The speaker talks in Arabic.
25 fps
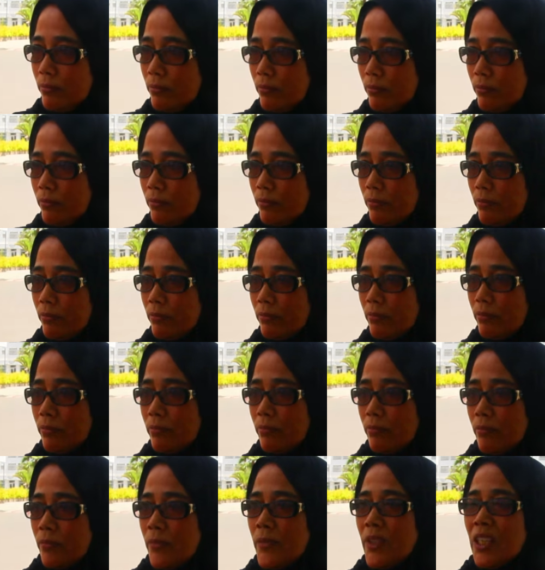والطاسي ولا
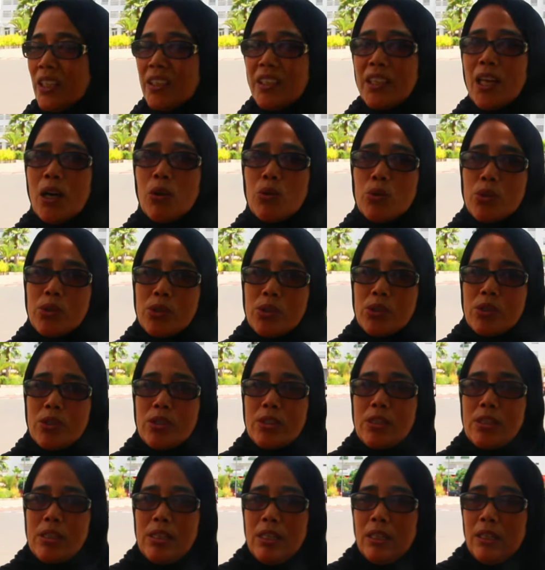ما عرف
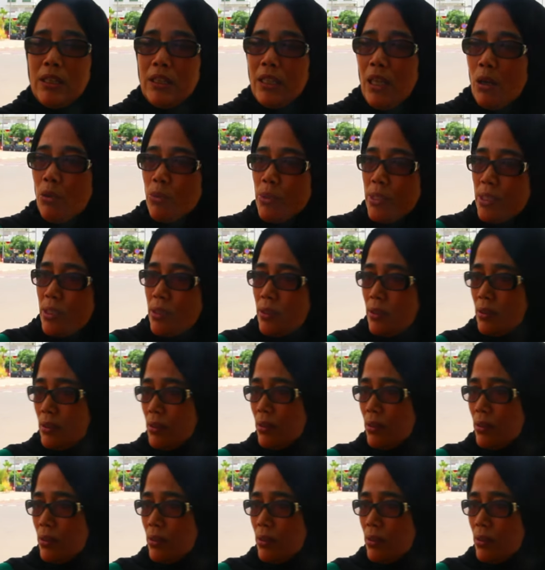ها آه، طاوس